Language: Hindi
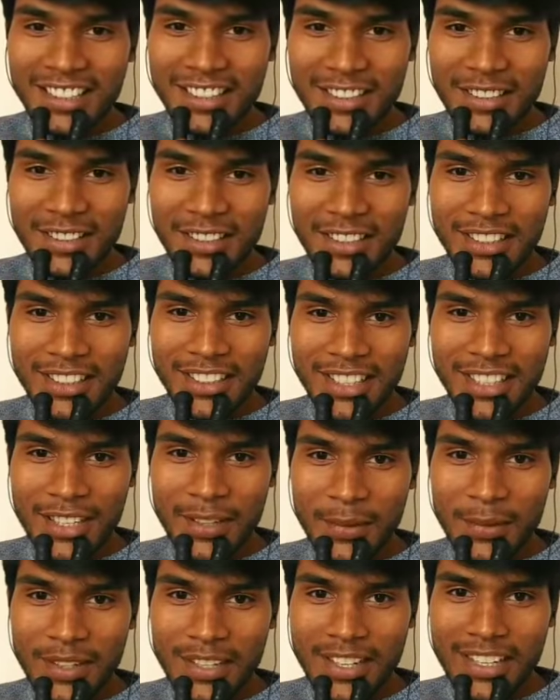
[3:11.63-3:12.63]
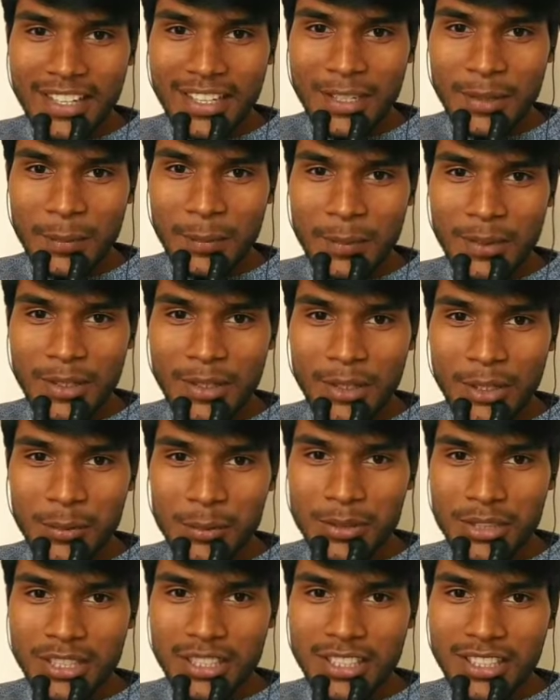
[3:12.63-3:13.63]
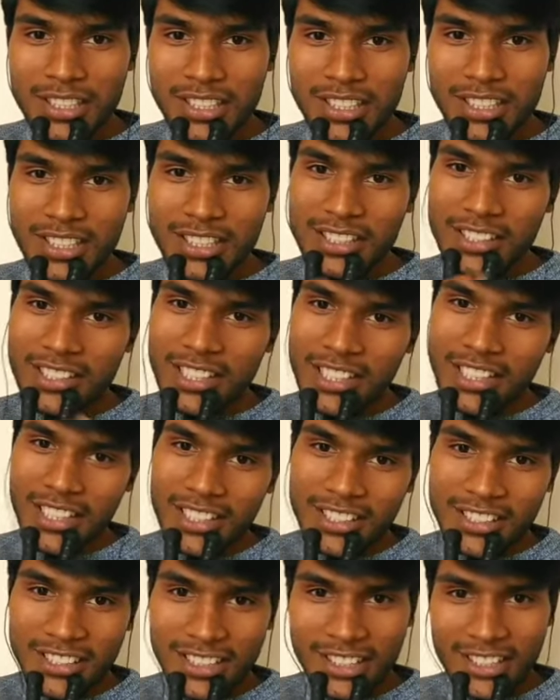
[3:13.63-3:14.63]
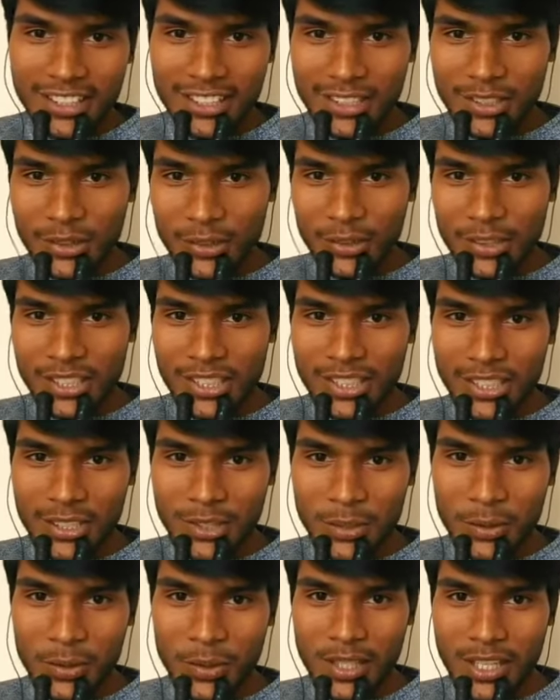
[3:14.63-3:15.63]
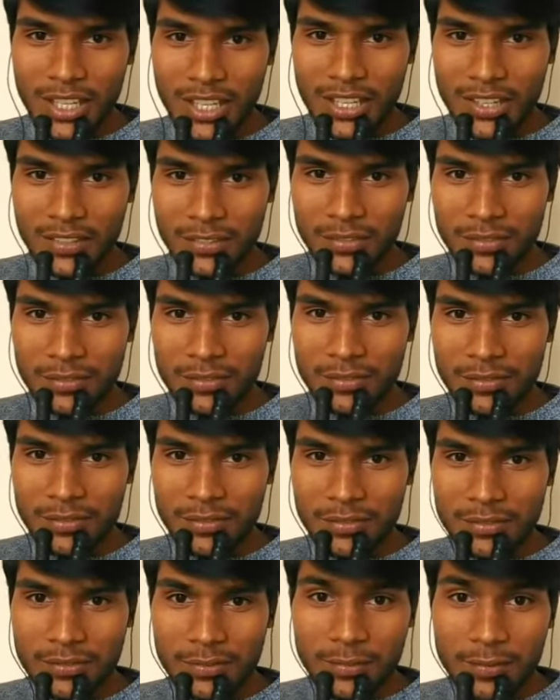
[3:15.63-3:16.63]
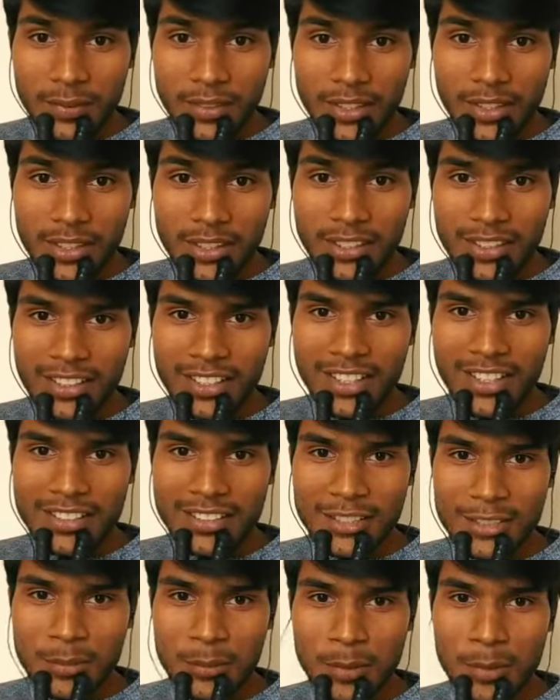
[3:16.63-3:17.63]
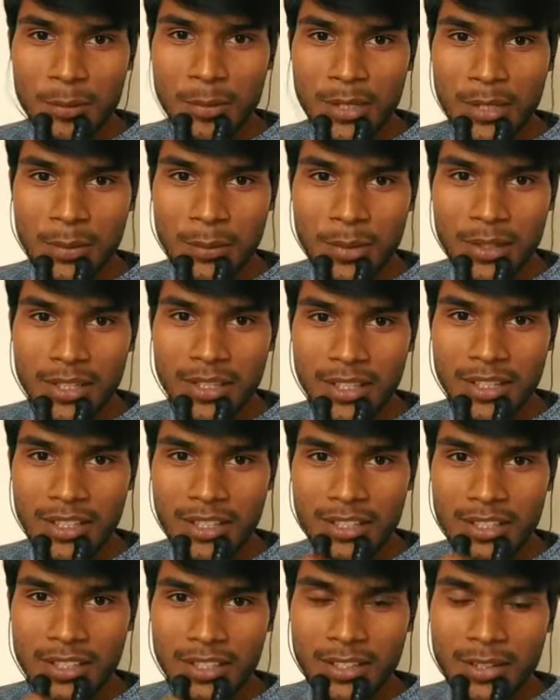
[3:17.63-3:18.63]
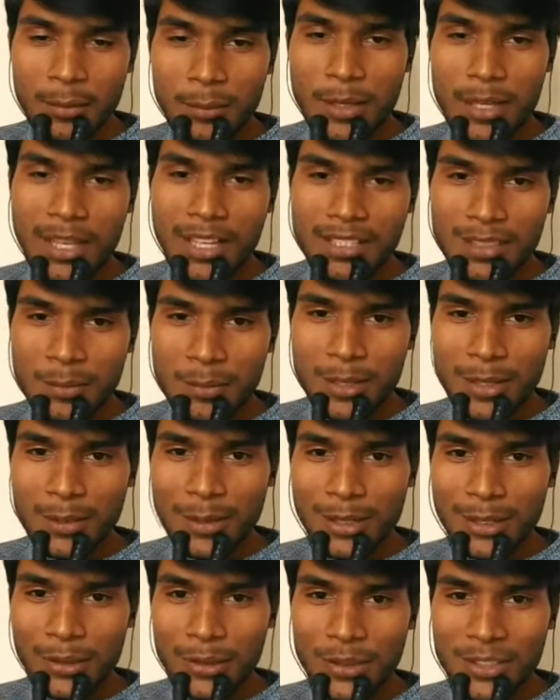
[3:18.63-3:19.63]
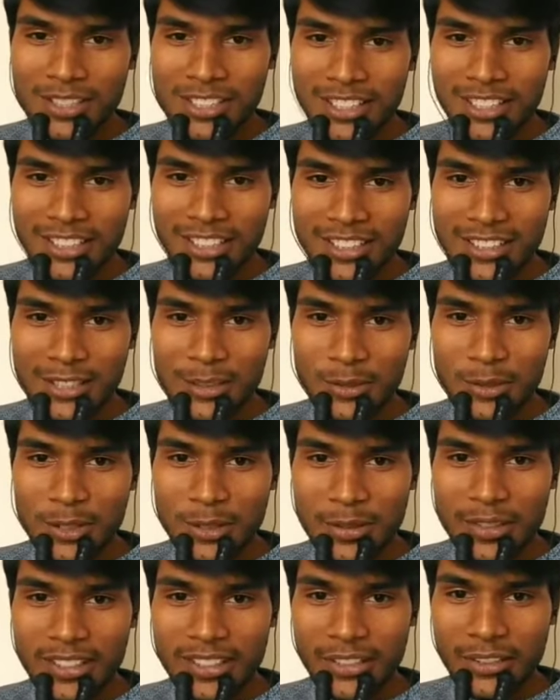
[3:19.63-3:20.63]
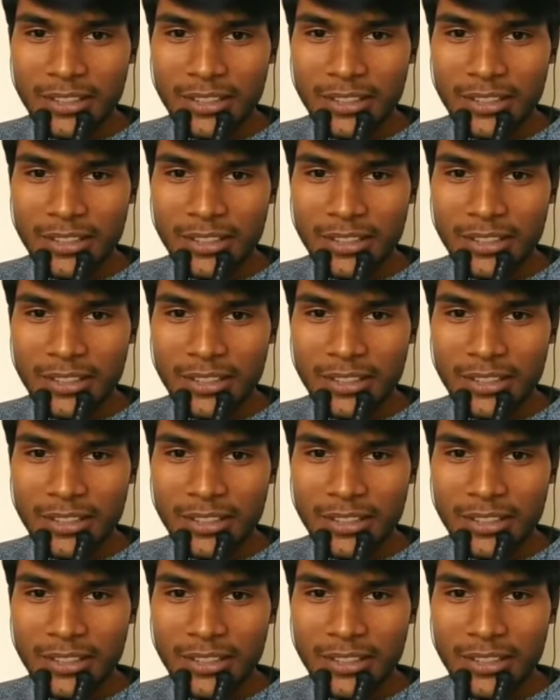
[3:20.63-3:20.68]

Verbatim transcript: लाइव एंड पे ऑप्शन आ जाता है ठीक है जी थैंक यू थैंक यू यू हैव नहीं सच में बड़े भाई बड़े अच्छा बड़े वाल रखो अच्छे लगते हैं ऐसा बोल रहा बंदा कोई